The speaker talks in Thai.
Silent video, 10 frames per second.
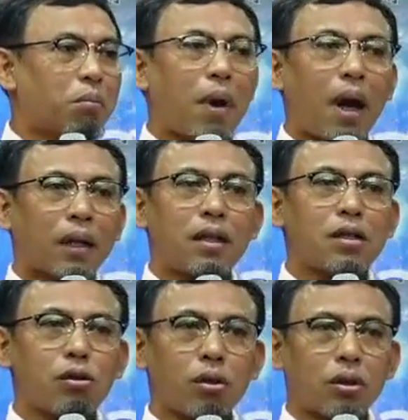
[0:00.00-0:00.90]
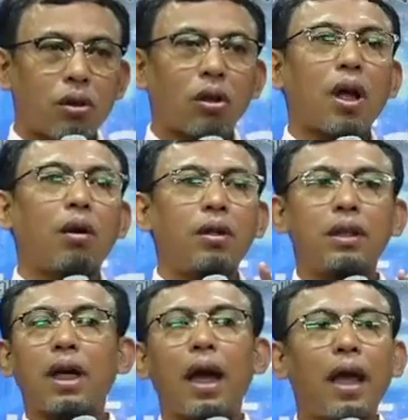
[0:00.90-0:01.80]
มากที่สุดก็เท่าที่
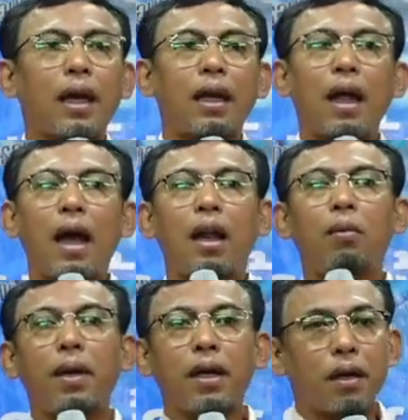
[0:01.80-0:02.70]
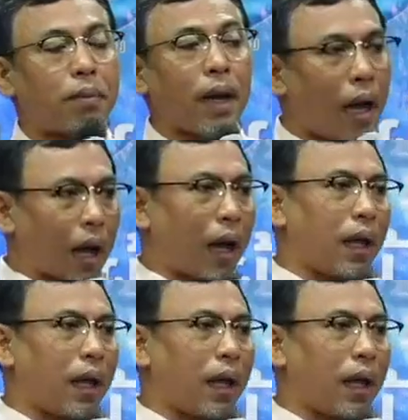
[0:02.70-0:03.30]
จะให้กันได้แล้วไม่เกิดปัญหา